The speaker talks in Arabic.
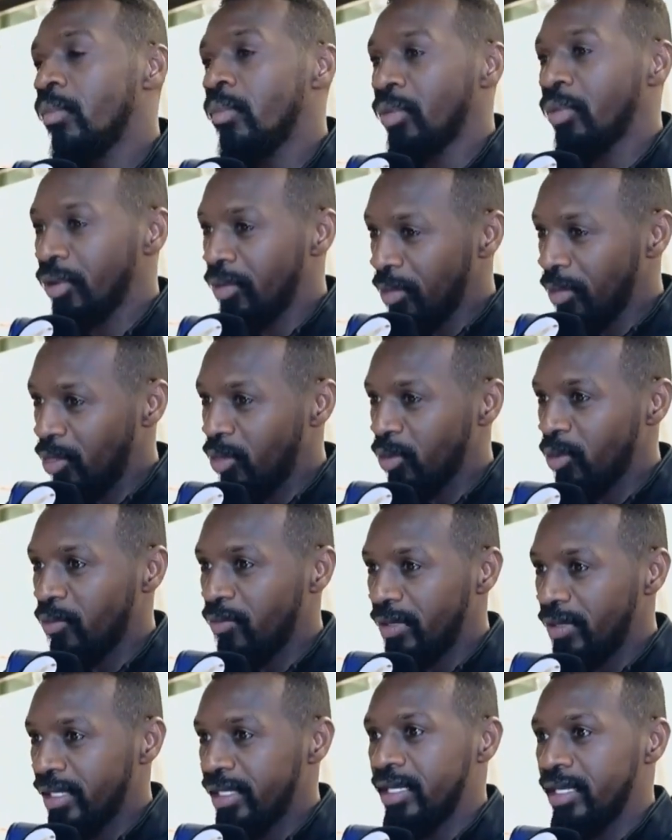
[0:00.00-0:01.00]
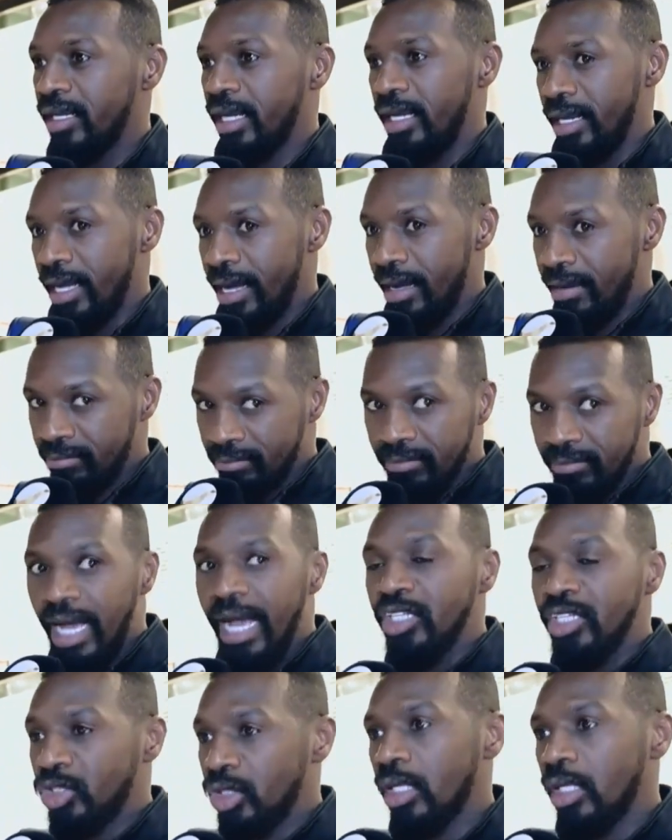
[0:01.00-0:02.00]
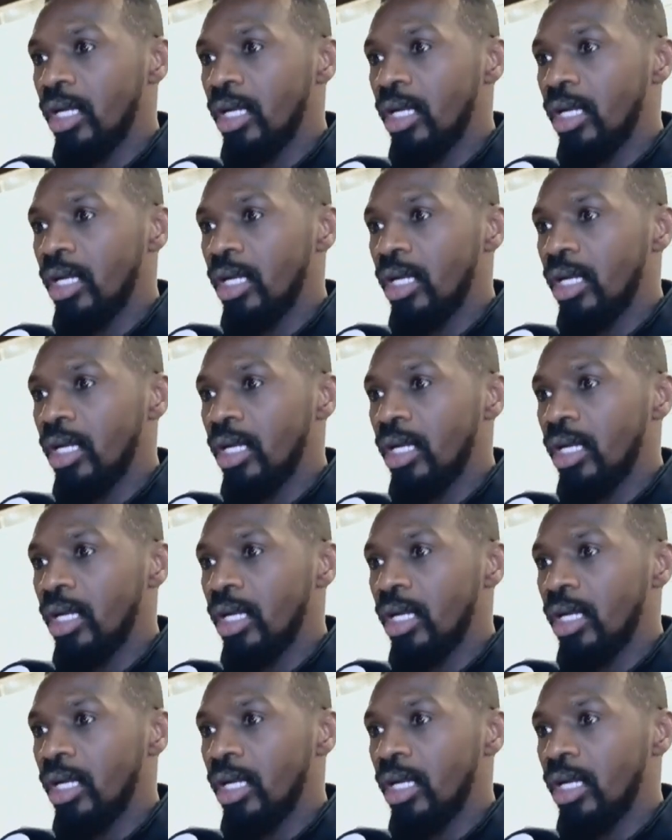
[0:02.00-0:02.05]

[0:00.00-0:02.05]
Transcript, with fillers: برغم الظروف اللي كنا احنا عايشينها